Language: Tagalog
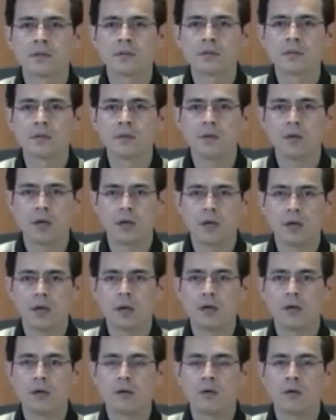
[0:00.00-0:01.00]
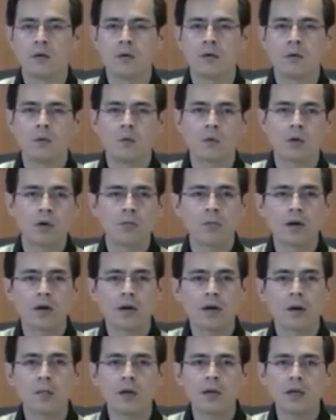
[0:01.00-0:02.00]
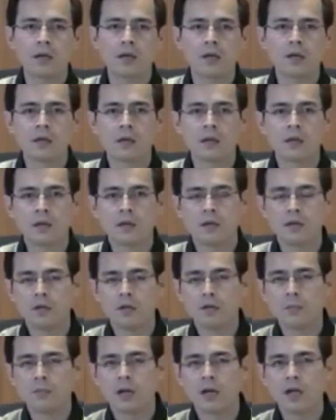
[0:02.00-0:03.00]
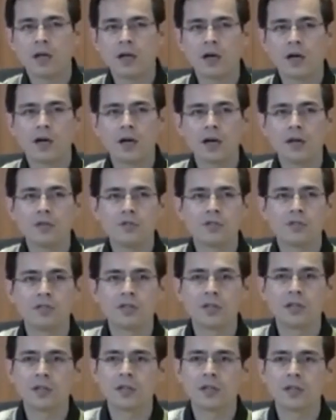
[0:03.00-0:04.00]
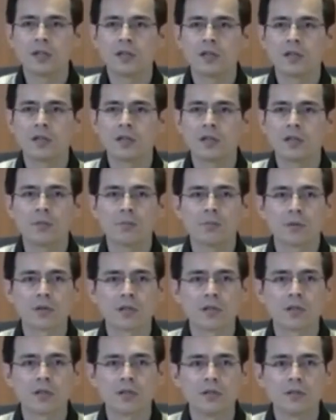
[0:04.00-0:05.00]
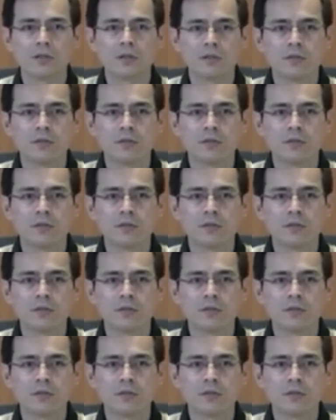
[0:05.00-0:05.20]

O eh, huwag kayong magkamali. Yung ibang kinakain yung chicken, imported yun.